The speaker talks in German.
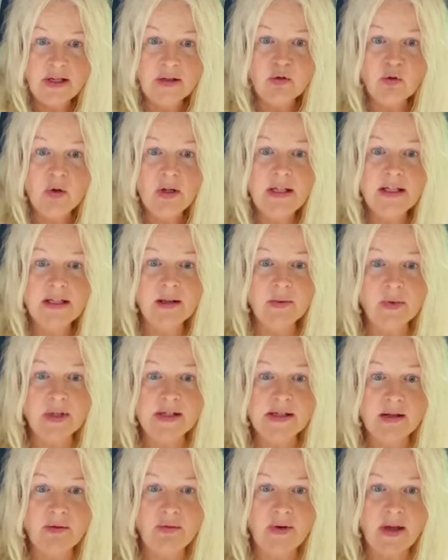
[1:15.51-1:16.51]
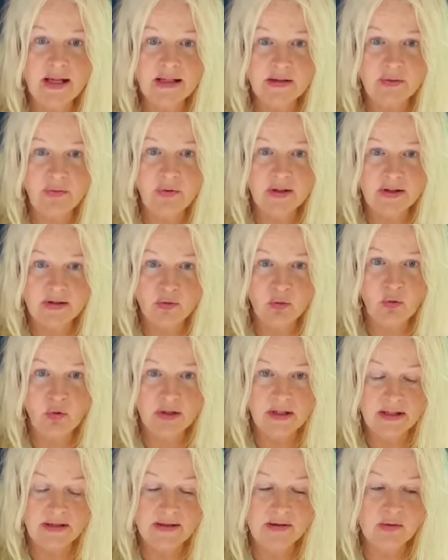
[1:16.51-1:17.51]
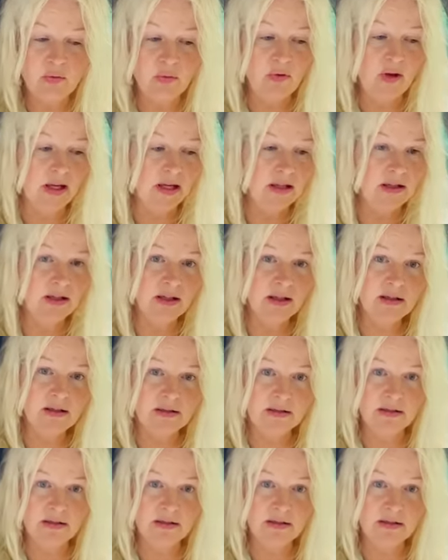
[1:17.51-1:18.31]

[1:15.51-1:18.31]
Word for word: Natürlich gibt es diverse Versuche, das zu verhindern,